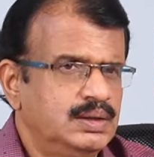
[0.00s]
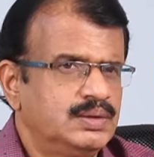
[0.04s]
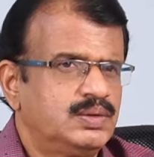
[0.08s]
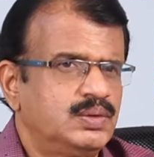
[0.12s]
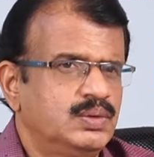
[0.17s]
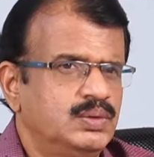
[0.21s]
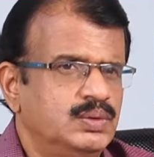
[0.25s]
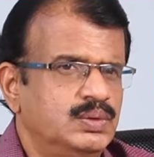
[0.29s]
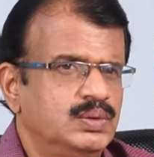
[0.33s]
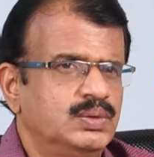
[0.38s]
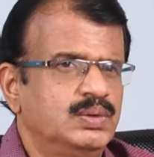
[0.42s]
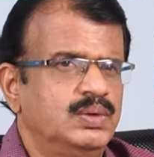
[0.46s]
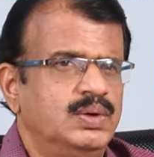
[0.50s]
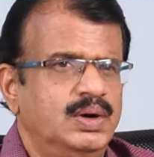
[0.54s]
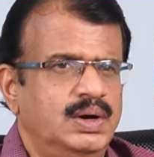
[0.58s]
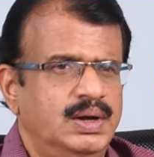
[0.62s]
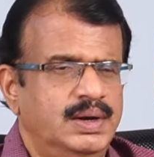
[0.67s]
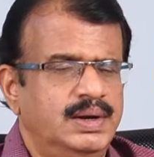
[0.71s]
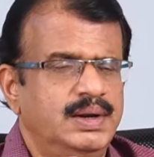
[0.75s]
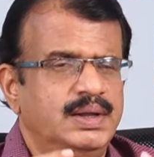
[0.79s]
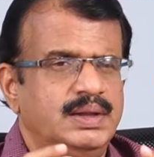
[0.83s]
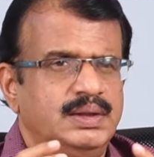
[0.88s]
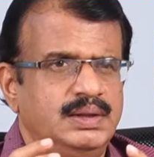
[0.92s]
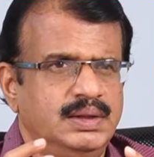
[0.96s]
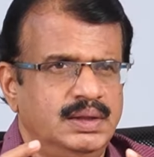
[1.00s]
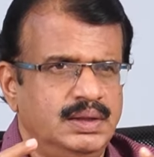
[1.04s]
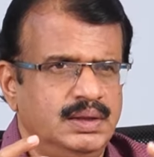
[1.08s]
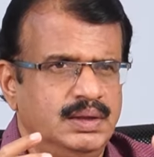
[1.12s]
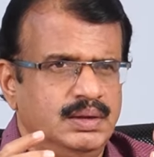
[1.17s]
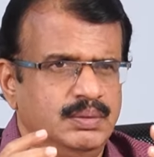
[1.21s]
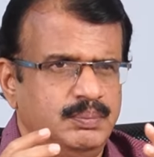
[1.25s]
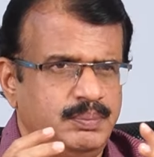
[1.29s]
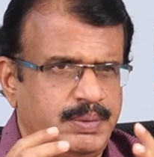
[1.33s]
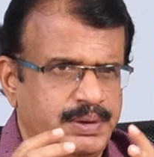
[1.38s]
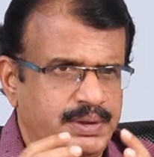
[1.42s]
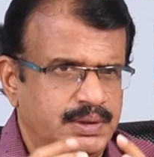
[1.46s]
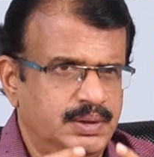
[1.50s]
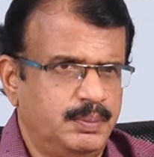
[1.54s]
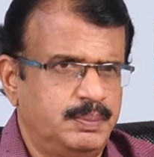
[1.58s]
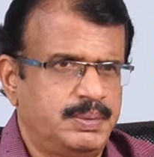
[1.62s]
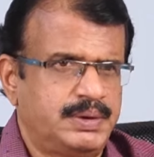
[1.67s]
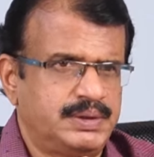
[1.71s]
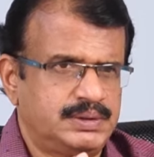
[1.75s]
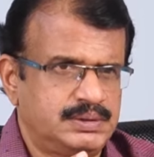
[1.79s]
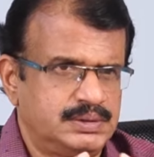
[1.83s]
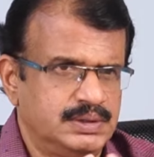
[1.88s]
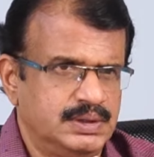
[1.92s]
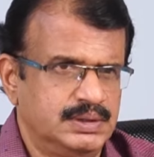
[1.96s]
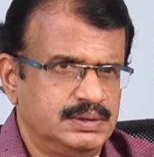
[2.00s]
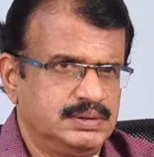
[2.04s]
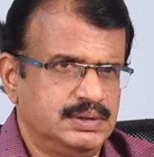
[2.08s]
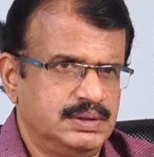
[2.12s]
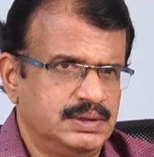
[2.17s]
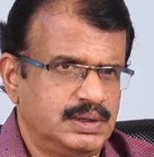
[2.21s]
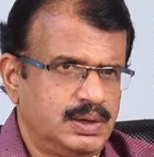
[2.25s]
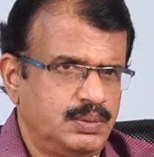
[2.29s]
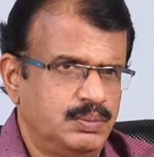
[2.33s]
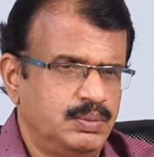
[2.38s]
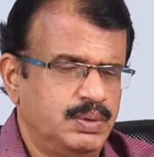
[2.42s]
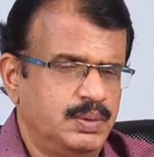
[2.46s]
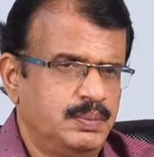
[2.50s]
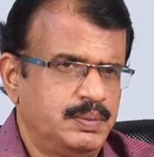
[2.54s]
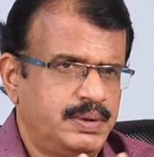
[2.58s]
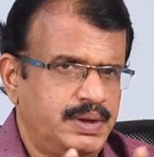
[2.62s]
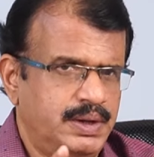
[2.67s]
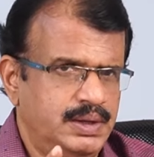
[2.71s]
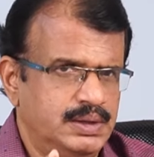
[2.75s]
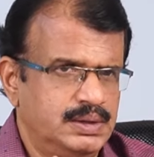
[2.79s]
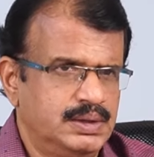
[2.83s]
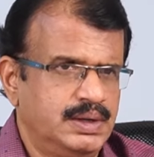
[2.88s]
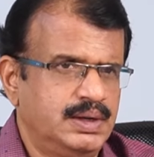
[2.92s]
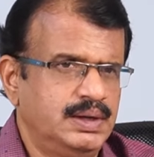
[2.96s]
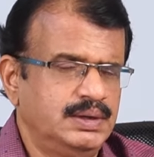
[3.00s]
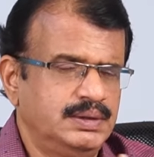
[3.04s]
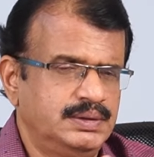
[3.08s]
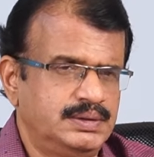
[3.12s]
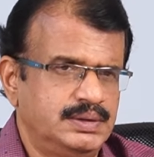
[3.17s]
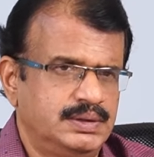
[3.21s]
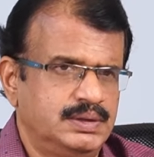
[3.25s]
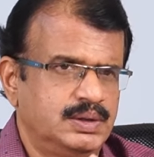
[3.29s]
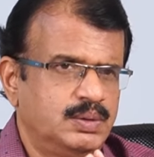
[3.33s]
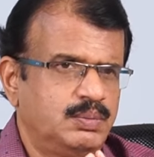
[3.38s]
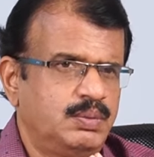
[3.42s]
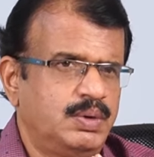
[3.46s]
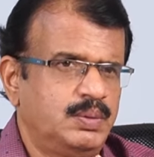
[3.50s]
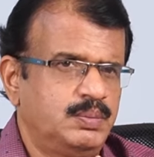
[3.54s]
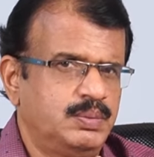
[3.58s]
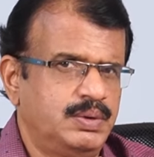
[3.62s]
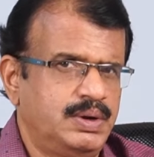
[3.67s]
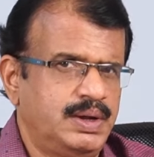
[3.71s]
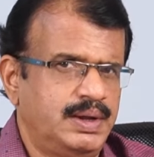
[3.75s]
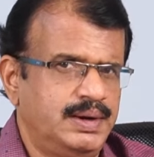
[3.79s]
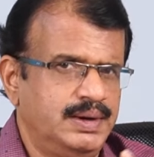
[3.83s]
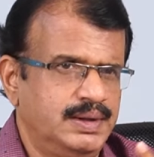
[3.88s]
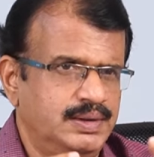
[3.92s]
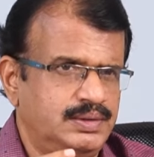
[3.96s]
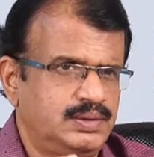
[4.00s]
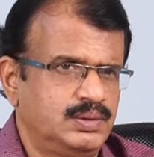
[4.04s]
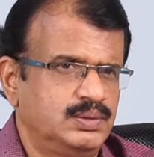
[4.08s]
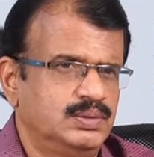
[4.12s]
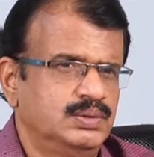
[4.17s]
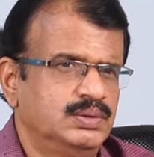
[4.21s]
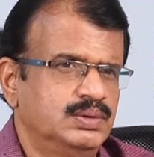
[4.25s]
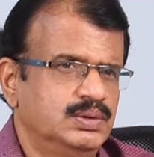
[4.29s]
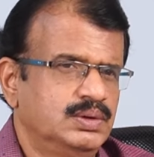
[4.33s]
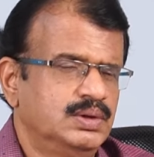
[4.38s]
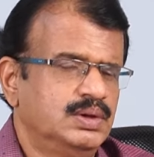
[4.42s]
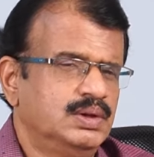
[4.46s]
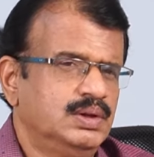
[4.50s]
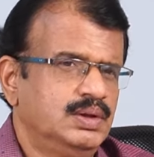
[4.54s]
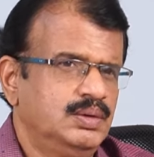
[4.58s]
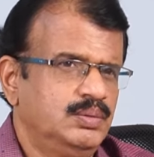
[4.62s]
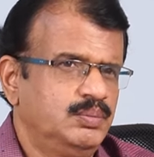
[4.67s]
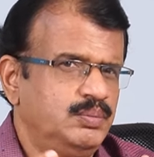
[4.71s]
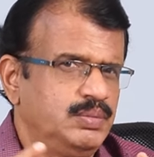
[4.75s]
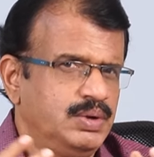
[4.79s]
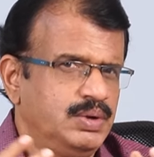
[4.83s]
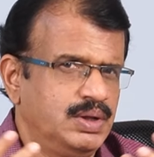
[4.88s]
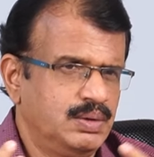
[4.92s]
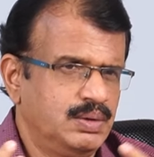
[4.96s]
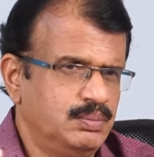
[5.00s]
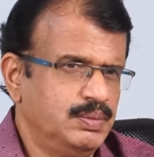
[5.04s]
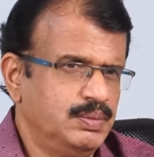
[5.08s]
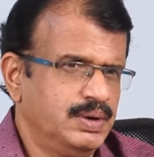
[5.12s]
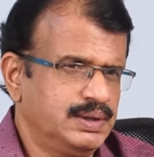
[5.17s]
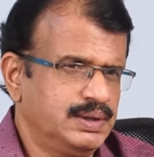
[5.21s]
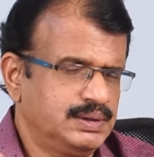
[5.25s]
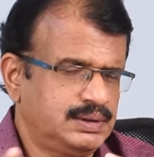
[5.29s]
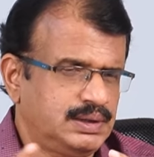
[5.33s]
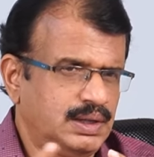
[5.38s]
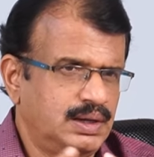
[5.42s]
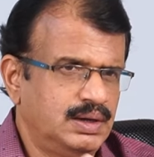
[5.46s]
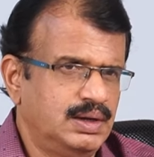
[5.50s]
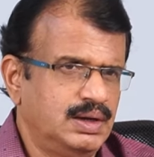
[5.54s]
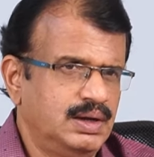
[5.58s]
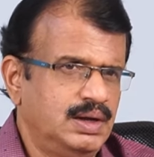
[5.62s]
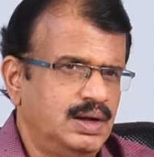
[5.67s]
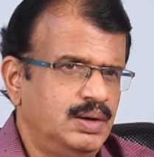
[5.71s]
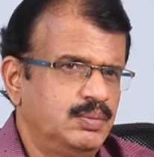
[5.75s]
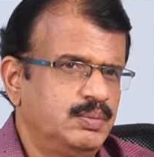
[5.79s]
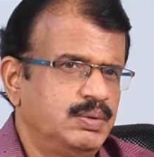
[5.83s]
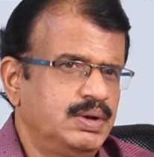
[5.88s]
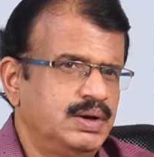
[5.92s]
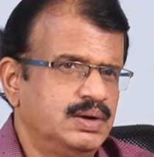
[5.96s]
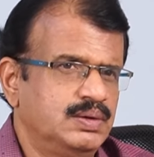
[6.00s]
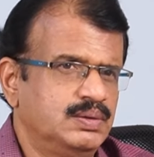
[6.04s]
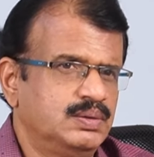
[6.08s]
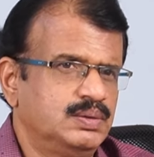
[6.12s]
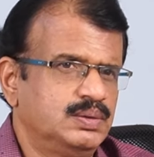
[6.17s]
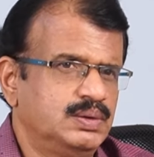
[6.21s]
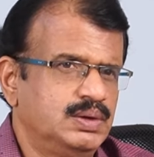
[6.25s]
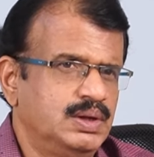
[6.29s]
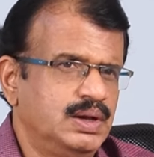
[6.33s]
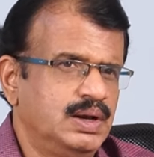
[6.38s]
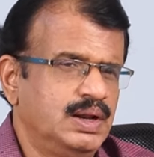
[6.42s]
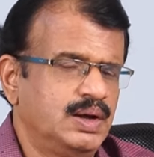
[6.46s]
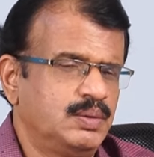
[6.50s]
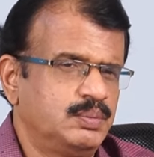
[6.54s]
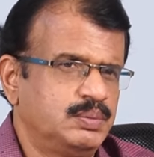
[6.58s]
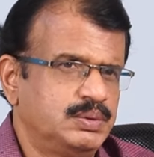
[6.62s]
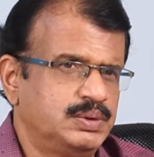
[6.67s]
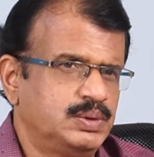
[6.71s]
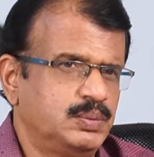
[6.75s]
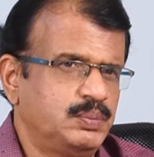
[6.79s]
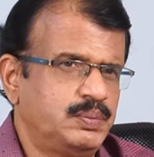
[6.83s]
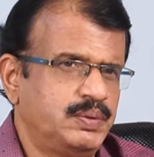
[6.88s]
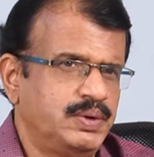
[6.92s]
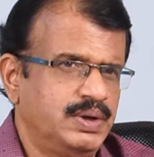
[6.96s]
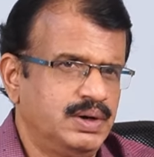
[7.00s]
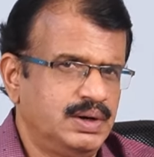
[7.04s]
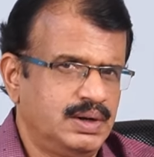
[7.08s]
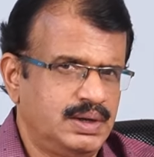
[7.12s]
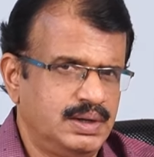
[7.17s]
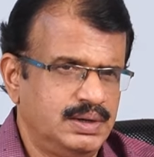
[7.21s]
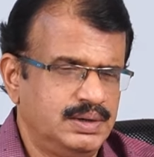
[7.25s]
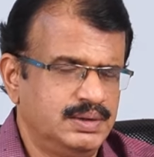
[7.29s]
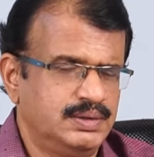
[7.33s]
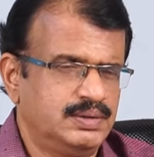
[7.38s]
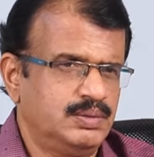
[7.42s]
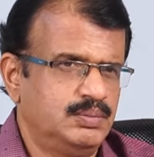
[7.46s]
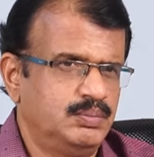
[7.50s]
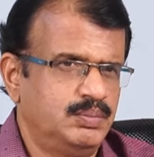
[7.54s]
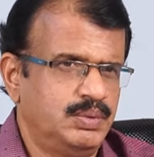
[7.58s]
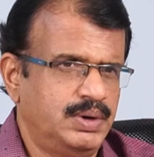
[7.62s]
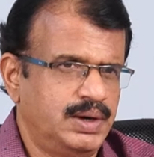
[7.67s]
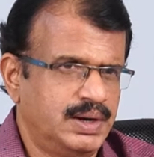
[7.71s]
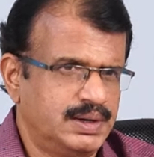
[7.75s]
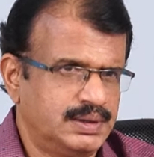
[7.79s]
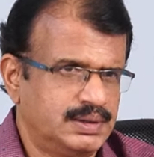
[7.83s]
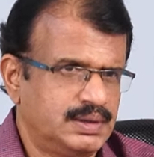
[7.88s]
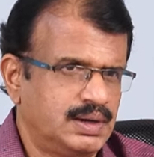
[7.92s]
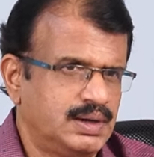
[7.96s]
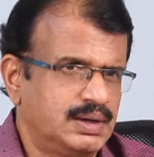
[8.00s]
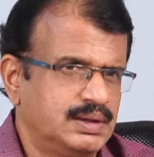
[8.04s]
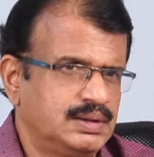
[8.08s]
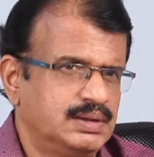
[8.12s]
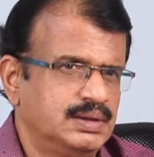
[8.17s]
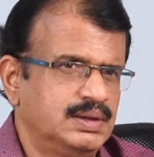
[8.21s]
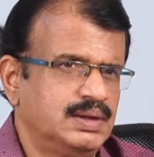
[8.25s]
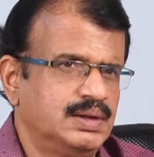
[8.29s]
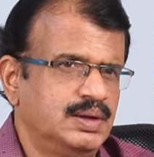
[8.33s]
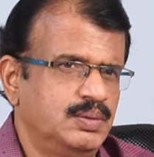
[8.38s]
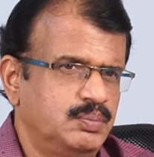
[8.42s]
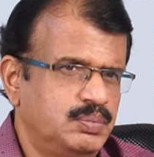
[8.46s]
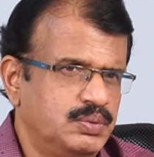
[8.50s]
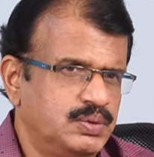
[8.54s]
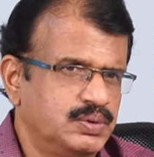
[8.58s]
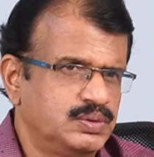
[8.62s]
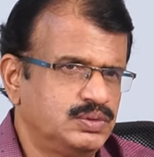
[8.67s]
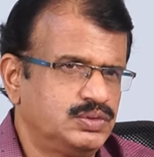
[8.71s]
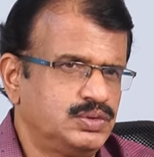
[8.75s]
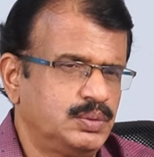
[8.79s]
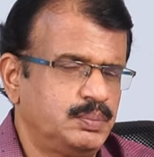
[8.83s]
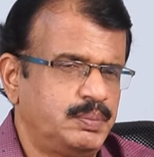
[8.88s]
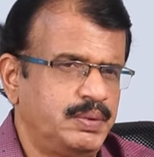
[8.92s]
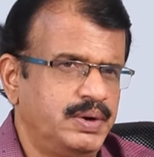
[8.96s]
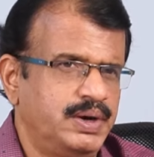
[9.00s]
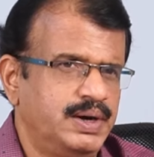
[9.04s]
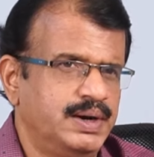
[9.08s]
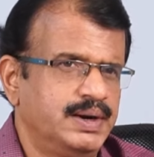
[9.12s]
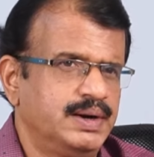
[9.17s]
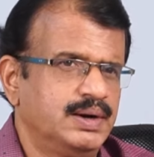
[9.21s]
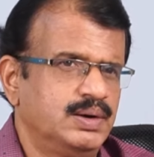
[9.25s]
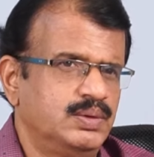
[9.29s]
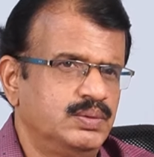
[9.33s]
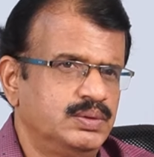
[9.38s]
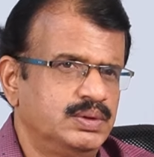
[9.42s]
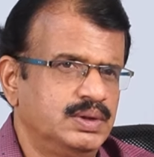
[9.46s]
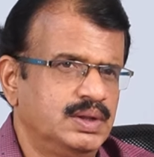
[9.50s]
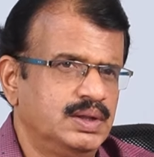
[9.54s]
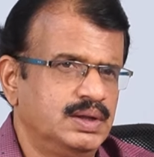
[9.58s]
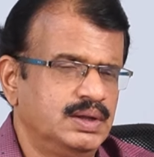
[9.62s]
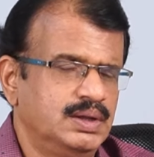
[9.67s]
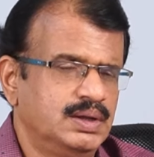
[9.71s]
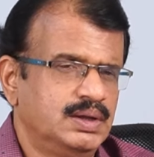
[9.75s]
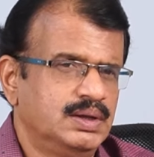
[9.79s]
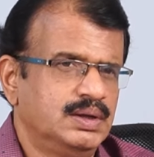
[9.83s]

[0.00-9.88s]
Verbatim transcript: సో అనేది పెద్ద ప్రశ్న చంద్రబాబుకి అందుకని చంద్రబాబు కనీసం మీరు మిగతా హామీలు ఇవ్వలేకపోతే పోయారు కనీసం భారతరత్న ఎప్పటి నుంచో పెండింగ్లో ఉంది